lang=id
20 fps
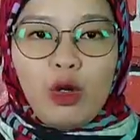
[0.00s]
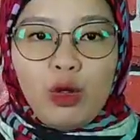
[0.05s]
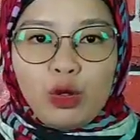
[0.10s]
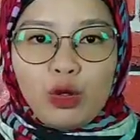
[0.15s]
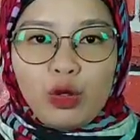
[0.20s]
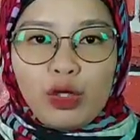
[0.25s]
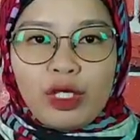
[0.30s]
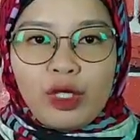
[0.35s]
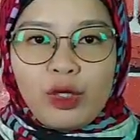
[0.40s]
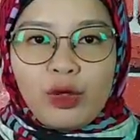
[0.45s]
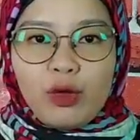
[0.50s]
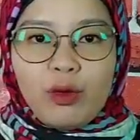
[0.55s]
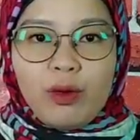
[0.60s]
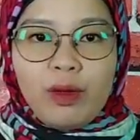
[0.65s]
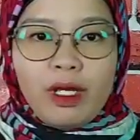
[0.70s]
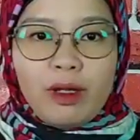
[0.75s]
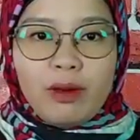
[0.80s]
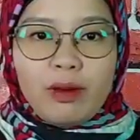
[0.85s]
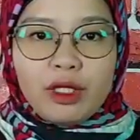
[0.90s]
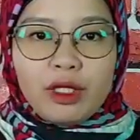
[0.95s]
Untuk itu,
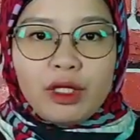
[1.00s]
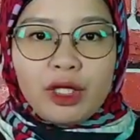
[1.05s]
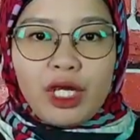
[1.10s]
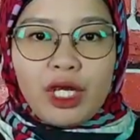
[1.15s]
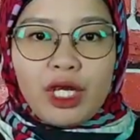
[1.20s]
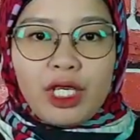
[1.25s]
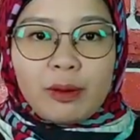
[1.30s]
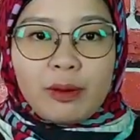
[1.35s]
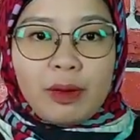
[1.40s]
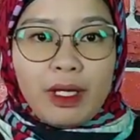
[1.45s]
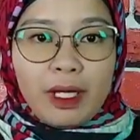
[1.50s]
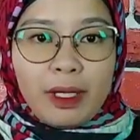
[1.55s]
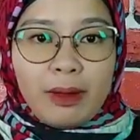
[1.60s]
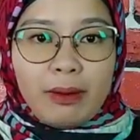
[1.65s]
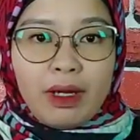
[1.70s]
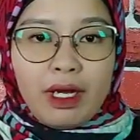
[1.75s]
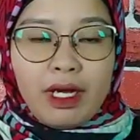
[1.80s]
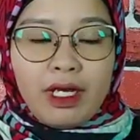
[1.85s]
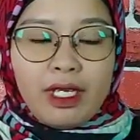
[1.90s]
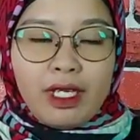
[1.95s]
bagi masyarakat
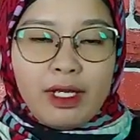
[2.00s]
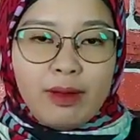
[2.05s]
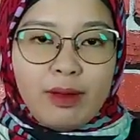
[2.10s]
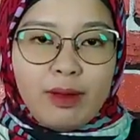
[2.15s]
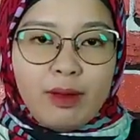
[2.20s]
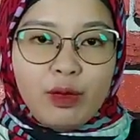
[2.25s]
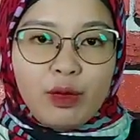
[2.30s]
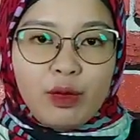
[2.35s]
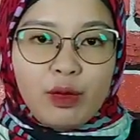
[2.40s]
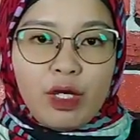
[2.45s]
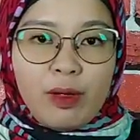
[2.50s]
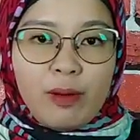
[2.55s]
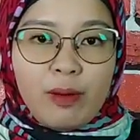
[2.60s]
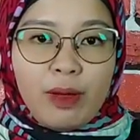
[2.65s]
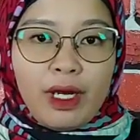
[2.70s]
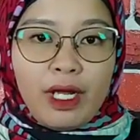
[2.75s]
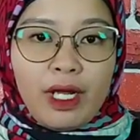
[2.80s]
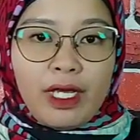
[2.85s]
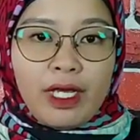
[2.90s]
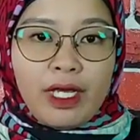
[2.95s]
Palembang yang membutuhkan
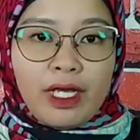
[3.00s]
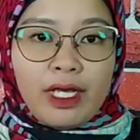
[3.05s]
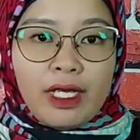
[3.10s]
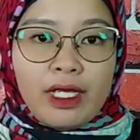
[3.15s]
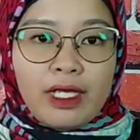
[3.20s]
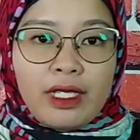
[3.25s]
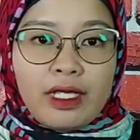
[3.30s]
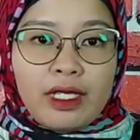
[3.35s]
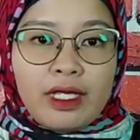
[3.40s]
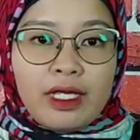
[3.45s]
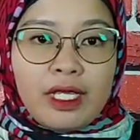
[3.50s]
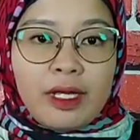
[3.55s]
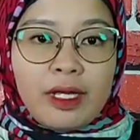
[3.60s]
pelayanan di